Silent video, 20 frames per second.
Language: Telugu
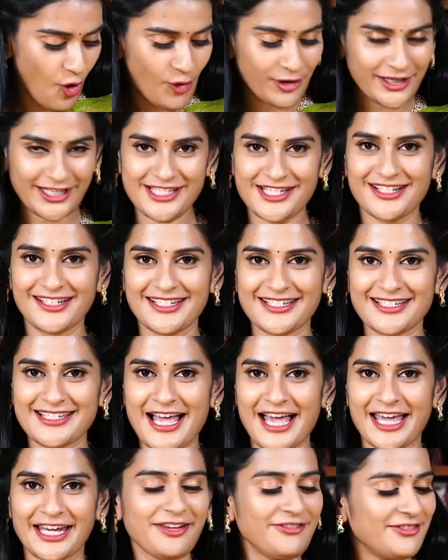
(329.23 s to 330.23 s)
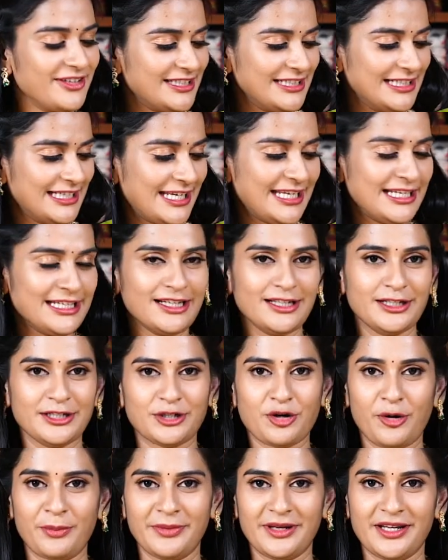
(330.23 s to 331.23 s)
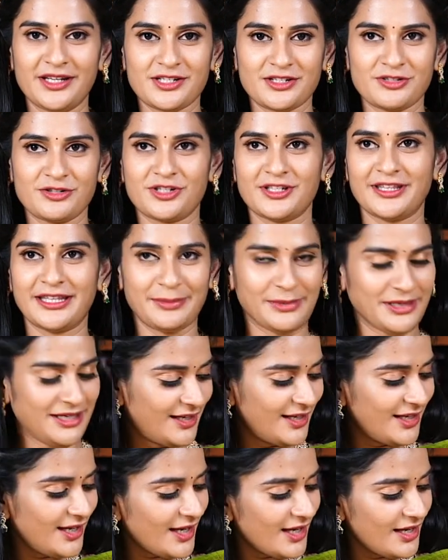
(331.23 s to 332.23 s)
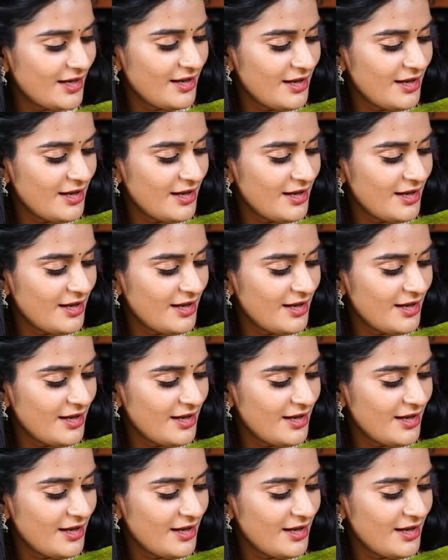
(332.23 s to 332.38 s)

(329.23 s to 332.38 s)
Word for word: ఆరెంజ్ కలర్ శారీ విత్ గ్రీన్ కలర్ కాంబినేషన్ వచ్చింది మనకి